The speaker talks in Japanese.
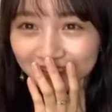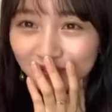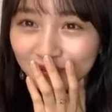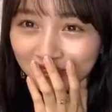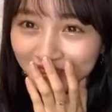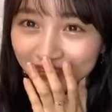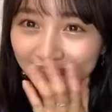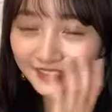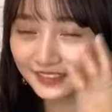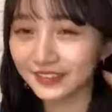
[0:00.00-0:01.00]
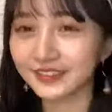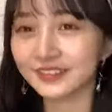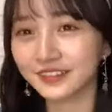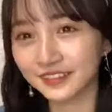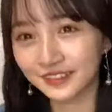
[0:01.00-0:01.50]
やばい
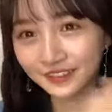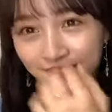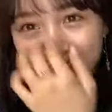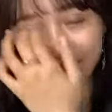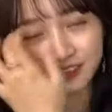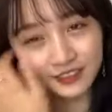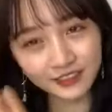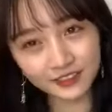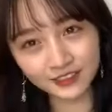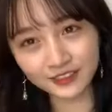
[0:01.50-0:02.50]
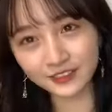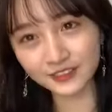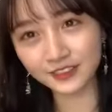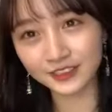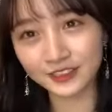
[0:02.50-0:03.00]
うん永遠にやってる
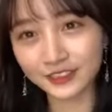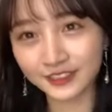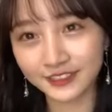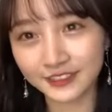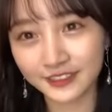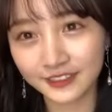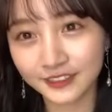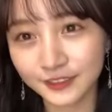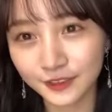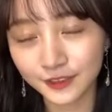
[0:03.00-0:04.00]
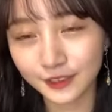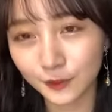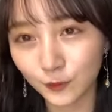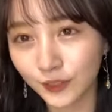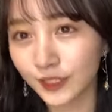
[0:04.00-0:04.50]

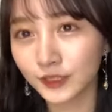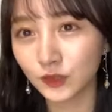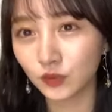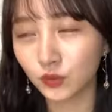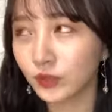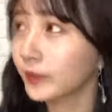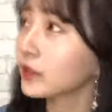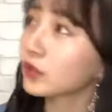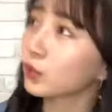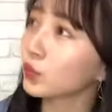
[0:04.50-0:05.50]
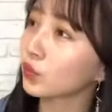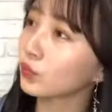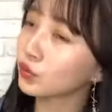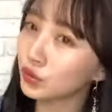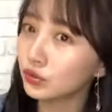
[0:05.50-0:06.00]
でもねそのイベント
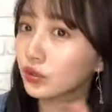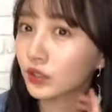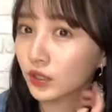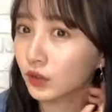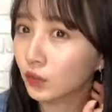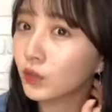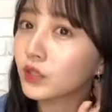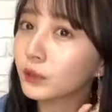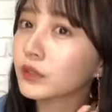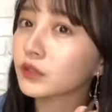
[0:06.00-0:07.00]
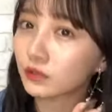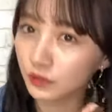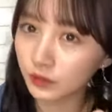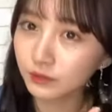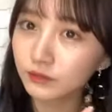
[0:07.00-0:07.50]
ももうちょっとでね終わりますよ
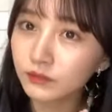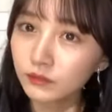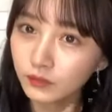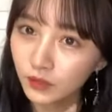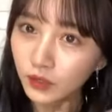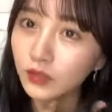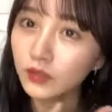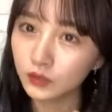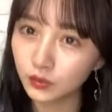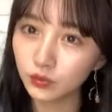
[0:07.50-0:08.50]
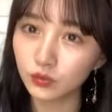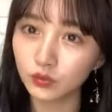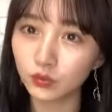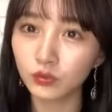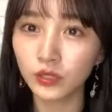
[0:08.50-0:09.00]
ねそ
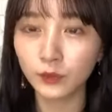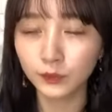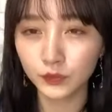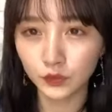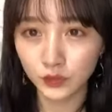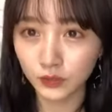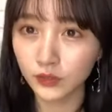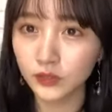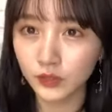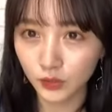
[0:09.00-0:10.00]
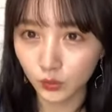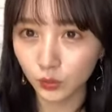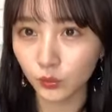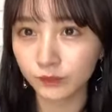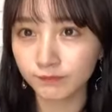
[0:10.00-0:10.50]
う動画アップしたんですけ
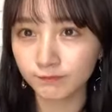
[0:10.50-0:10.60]
ど